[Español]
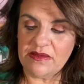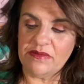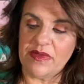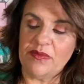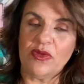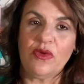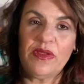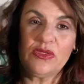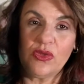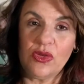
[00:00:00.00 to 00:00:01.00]
me puedo
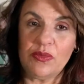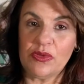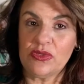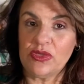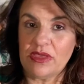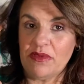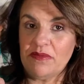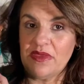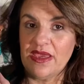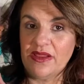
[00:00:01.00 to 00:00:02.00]
ver todos los productos que me
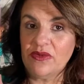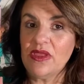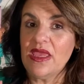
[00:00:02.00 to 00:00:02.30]
enviaron